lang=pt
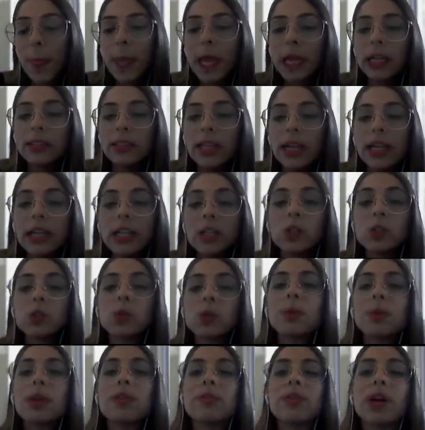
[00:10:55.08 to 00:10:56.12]
né? Isso
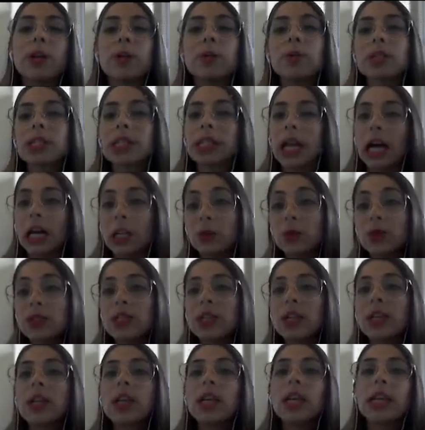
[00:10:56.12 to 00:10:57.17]
para vários clados.
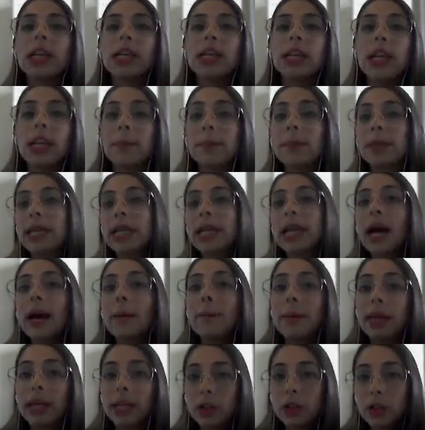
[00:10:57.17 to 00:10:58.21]
E
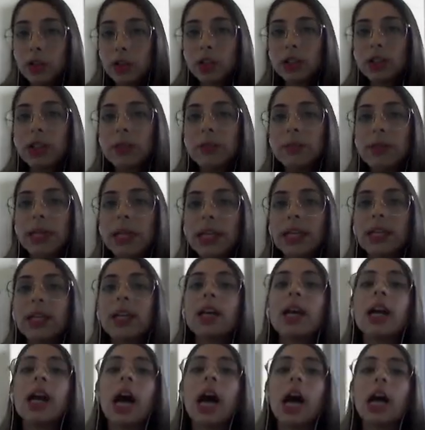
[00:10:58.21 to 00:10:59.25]
empiricamente também
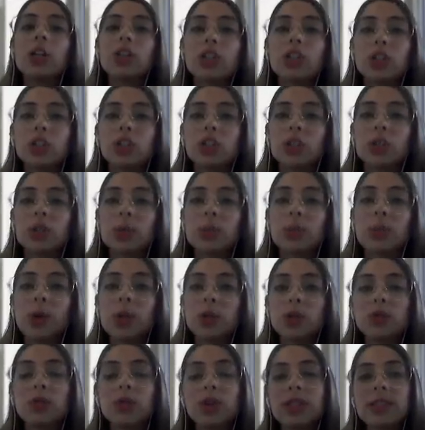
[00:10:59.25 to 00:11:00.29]
a gente
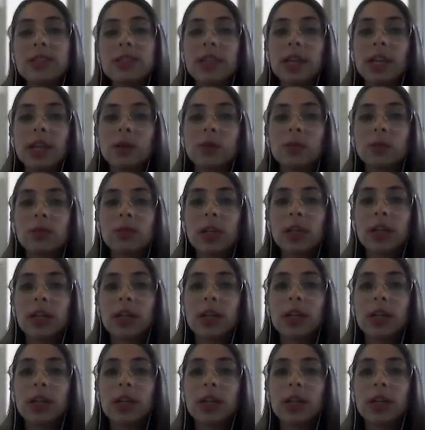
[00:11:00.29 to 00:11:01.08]
pôde fazer uma